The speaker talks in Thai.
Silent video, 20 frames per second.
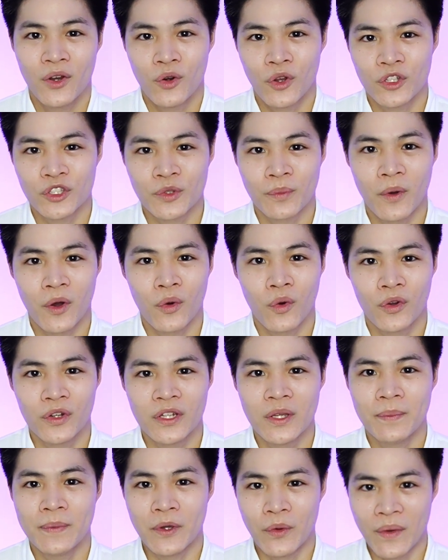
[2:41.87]
โดยเฉพาะคน
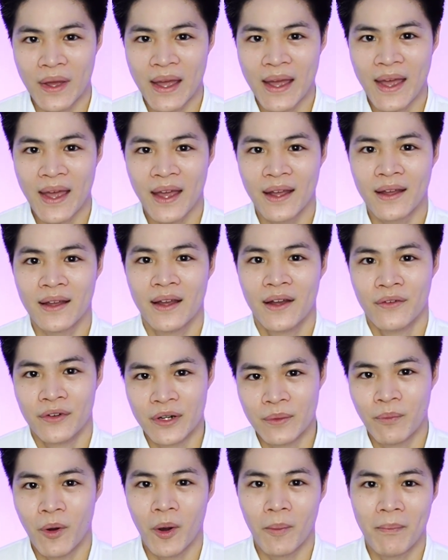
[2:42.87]
ที่ผิวแห้งห
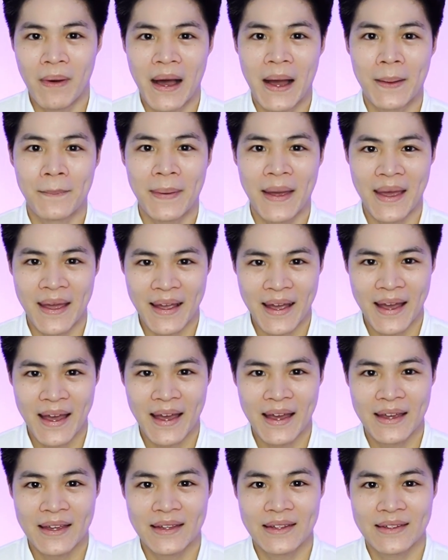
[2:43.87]
รือบอบบางแพ้
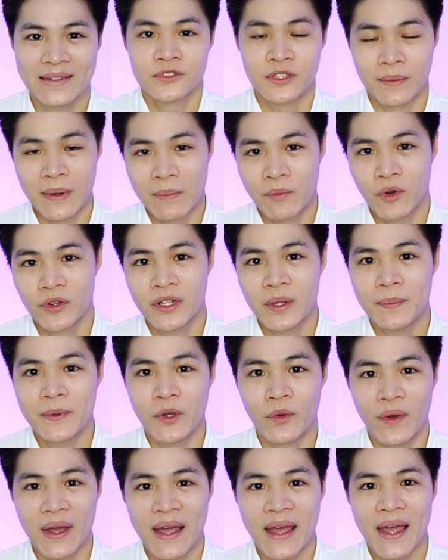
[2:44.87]
ง่ายสำหรับคนที่
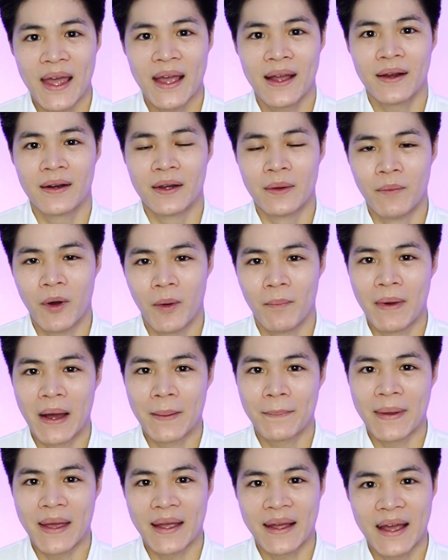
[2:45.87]
ผิวแห้งหรือบอบบา
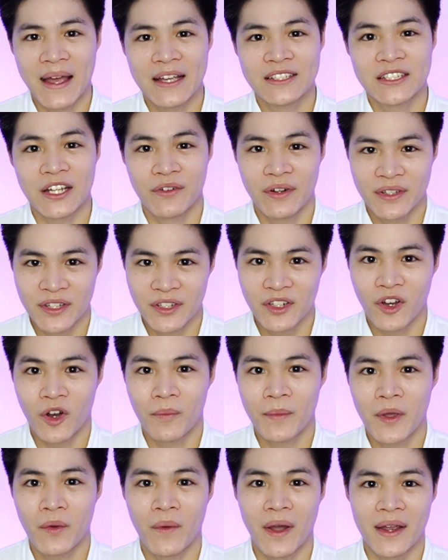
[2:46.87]
งแพ้ง่ายใช้เรตินอ
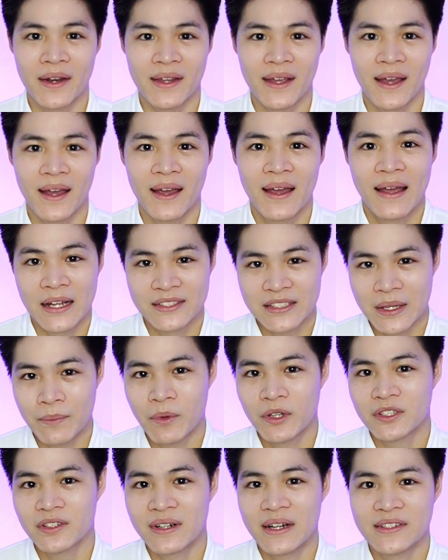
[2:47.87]
ลไม่ไหวเนี่ยการใช้
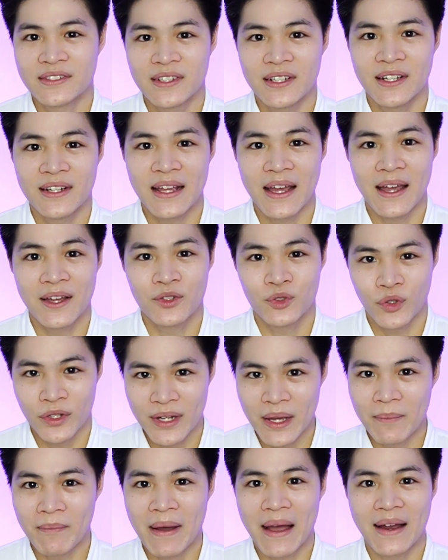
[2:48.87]
มอยเจอร์ไรเซอร์เนี่ยช่วย
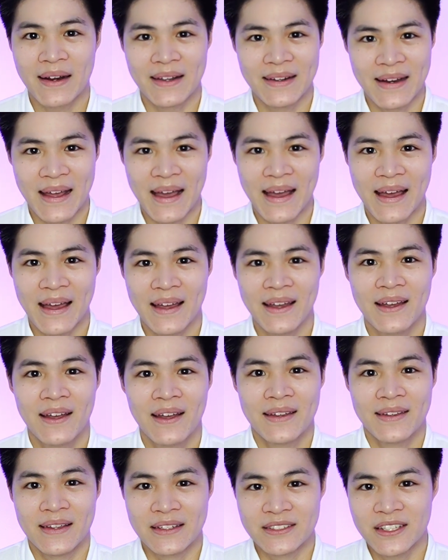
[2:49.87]
ได้มากเลยนะ
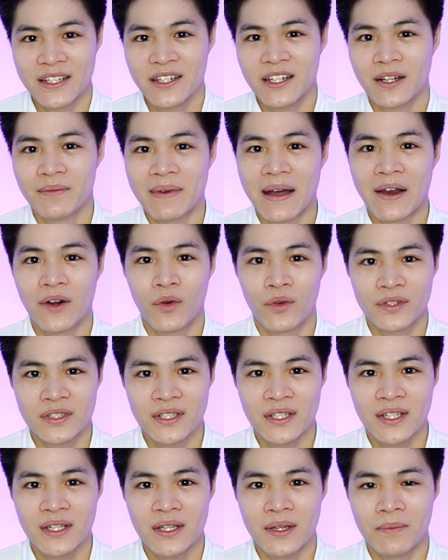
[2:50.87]
อย่างเช่นเดิมอาร์ตโล
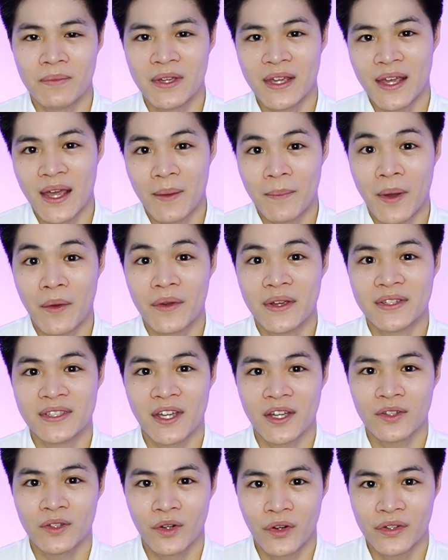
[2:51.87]
จีมี MLE
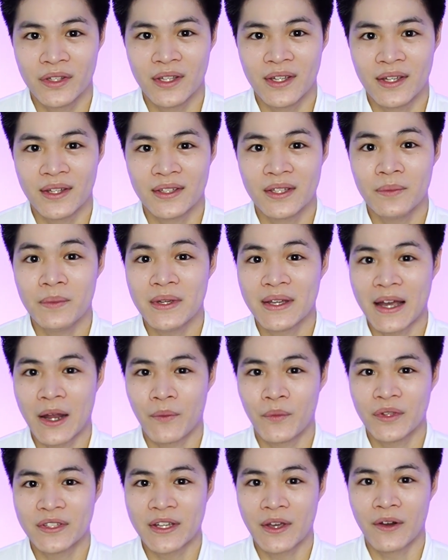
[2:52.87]
เทคโนโลยีที่มีงา
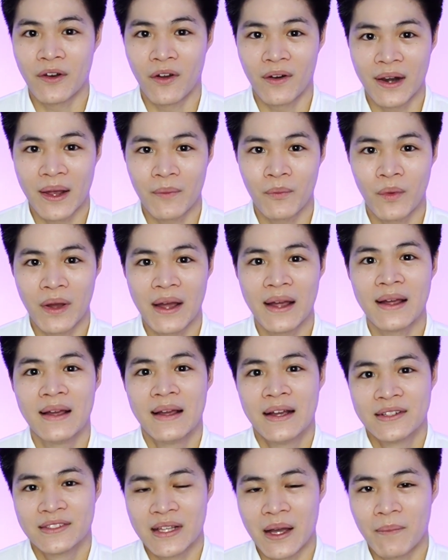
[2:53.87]
นวิจัยรองรับว่า
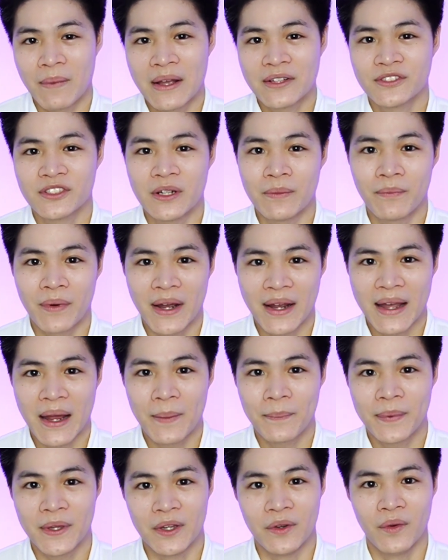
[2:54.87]
สามารถเสริมประกา
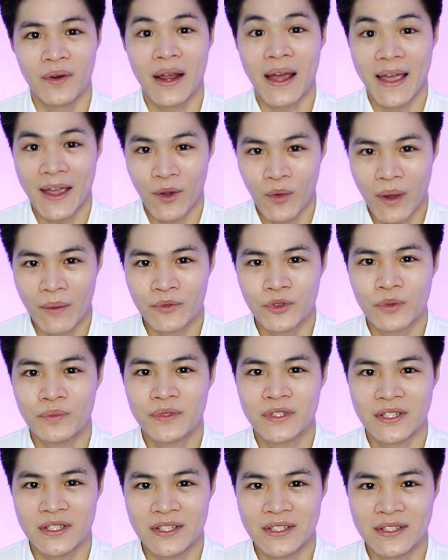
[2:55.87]
รผิวและให้ความชุ่ม
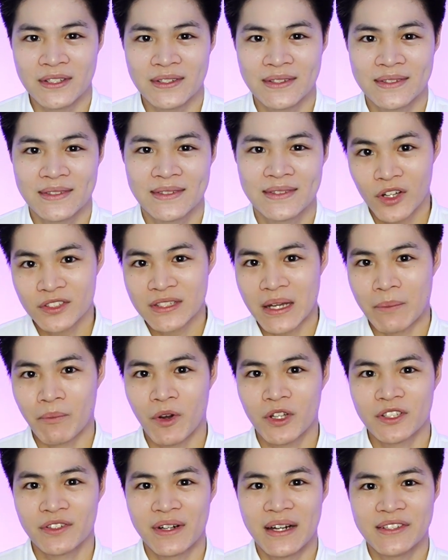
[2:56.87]
ชื้น นอกจากมอ
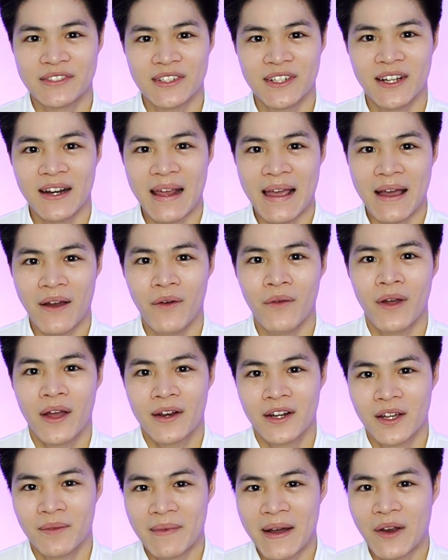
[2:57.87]
m อร์ไรเซอร์แล้ว
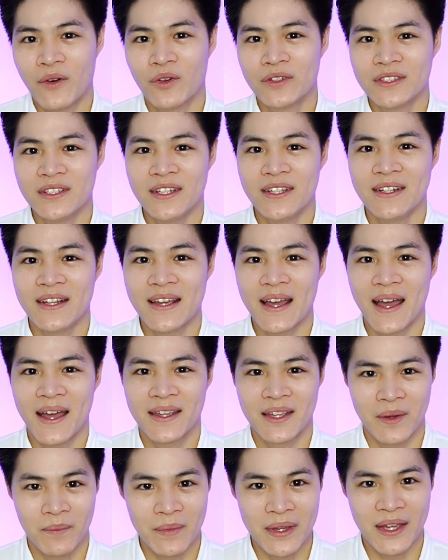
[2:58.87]
เดิมอาร์ตโลจีเนี่ย
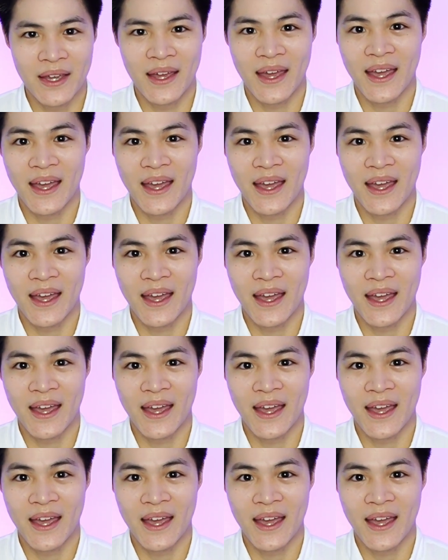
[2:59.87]
ยังมี